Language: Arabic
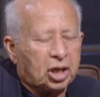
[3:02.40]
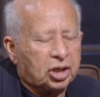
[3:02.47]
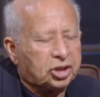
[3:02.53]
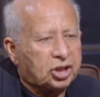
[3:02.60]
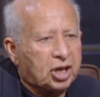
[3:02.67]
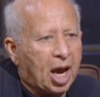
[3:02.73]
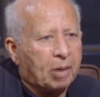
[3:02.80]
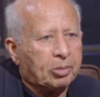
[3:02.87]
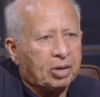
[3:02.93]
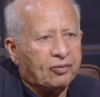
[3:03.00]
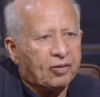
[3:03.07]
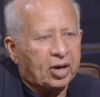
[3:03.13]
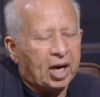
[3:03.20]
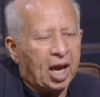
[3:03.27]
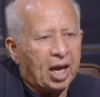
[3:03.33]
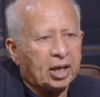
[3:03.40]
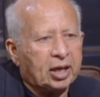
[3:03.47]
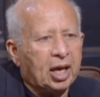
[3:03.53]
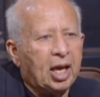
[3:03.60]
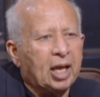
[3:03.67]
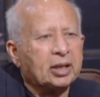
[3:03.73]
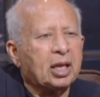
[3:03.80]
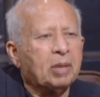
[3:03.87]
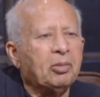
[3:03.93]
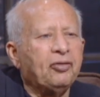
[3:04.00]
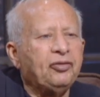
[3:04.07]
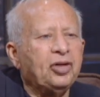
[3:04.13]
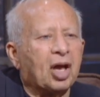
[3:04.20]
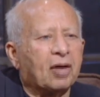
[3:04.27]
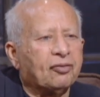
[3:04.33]
الشعبي الفلاحي دايما
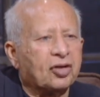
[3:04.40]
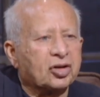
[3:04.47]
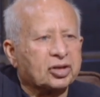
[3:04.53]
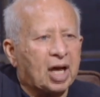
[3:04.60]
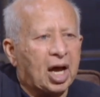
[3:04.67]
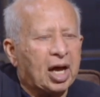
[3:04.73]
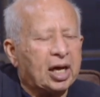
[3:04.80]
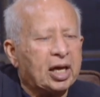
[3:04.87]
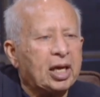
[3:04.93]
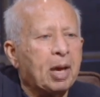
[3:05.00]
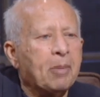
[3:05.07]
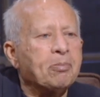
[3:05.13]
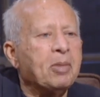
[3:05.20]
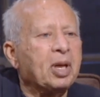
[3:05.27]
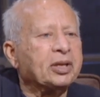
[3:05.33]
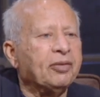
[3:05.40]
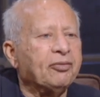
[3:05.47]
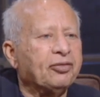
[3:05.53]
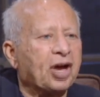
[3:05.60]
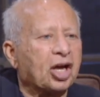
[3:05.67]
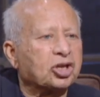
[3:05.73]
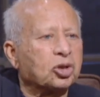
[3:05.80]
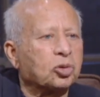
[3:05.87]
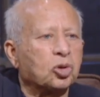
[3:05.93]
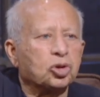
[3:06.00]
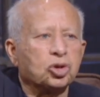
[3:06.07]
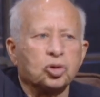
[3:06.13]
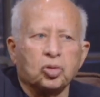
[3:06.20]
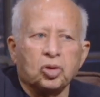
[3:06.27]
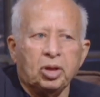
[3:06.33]
في الفاظ عاديه ما تنفعش
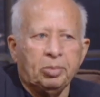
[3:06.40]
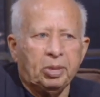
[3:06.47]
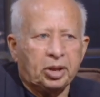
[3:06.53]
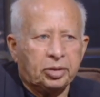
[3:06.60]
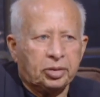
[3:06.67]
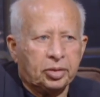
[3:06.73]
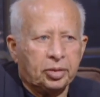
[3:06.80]
تخش كل دي اه ما